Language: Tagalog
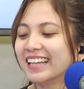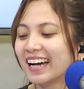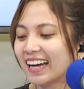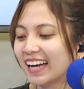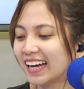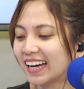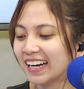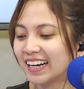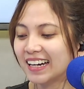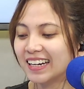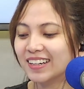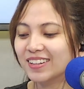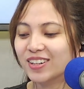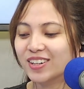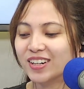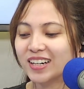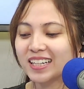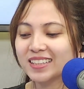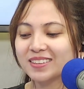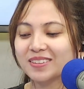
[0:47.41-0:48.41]

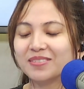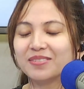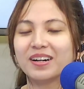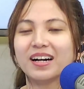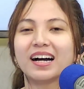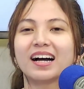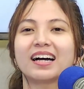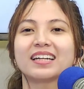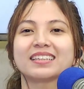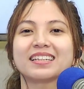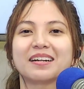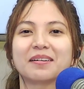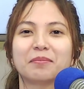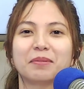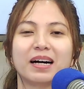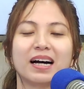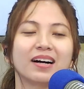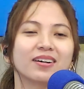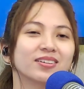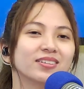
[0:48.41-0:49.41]
Nakakaloka 'tong mga
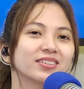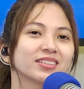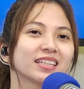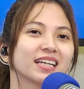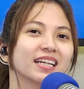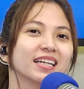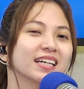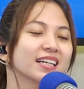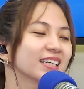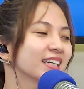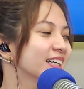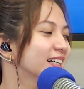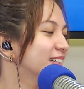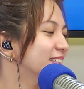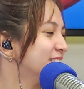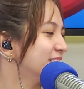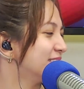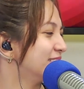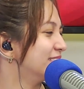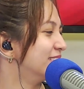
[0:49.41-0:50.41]
katrabaho ko talaga,
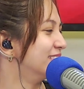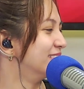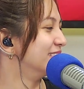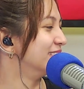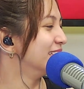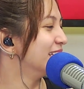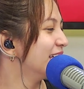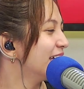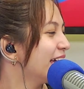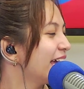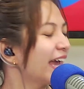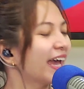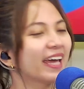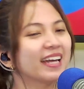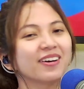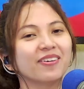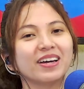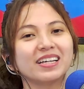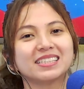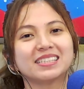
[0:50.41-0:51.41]
oh.
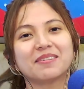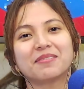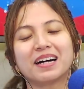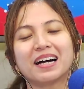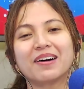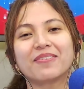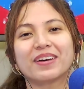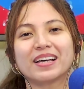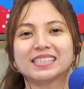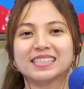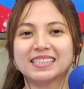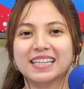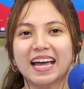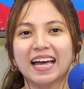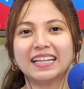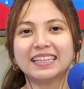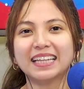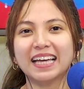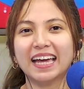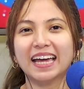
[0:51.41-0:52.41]
Anyway, sa mga best
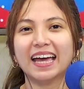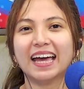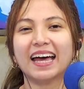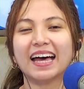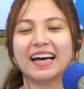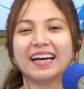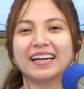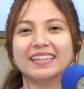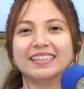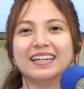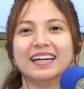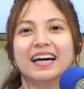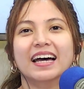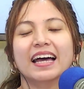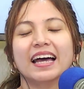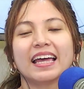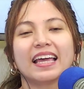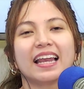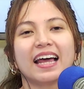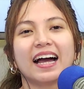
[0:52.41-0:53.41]
natin,
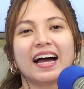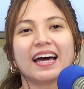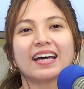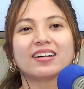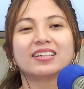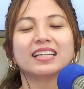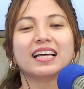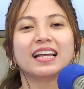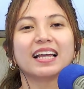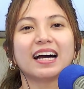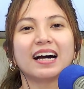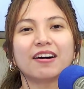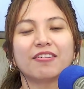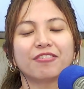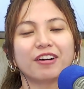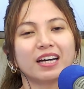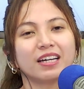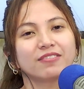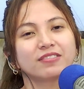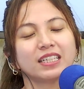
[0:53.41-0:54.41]
ilang araw na lang, 5
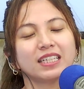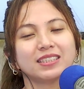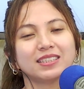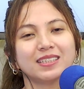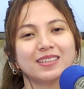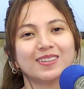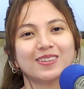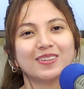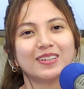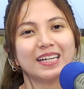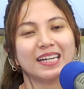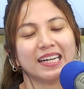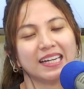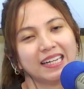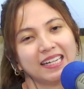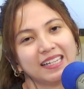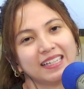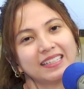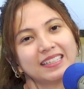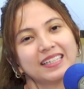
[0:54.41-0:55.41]
dates ago eh.
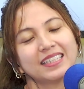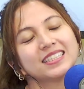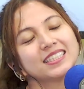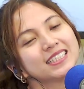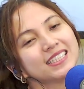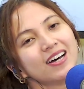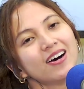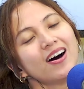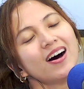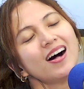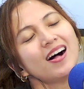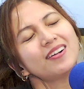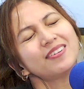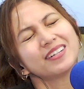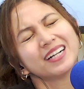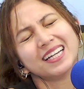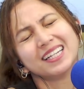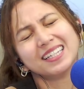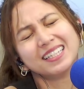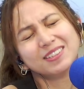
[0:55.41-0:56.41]
It's
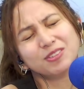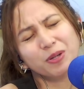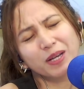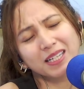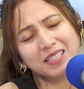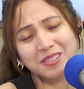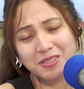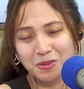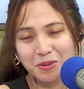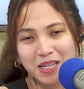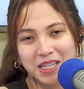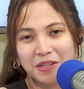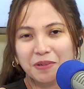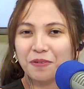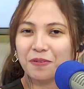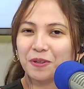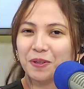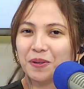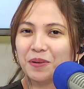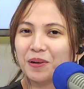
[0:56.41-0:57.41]
already
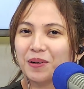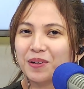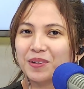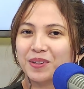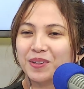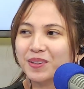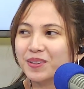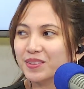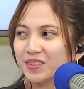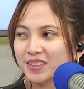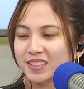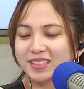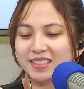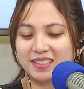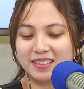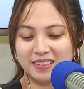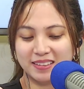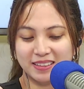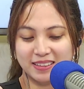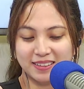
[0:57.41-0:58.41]

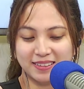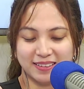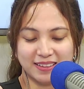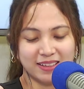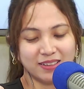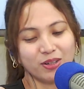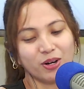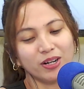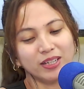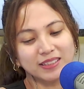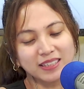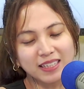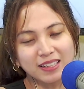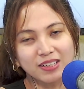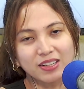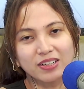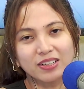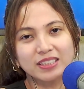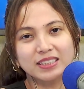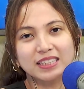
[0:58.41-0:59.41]
2024.
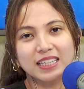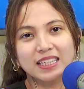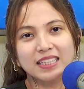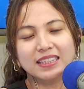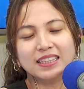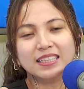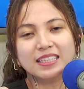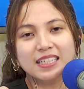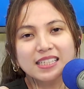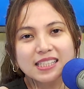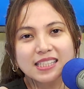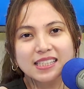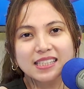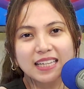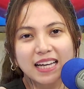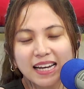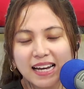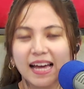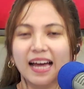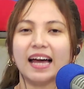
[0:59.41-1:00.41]
Konting-konting tiis
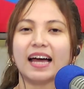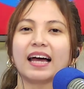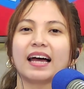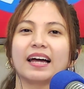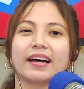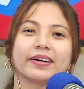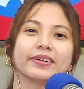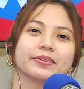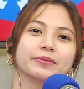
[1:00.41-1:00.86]
na lang.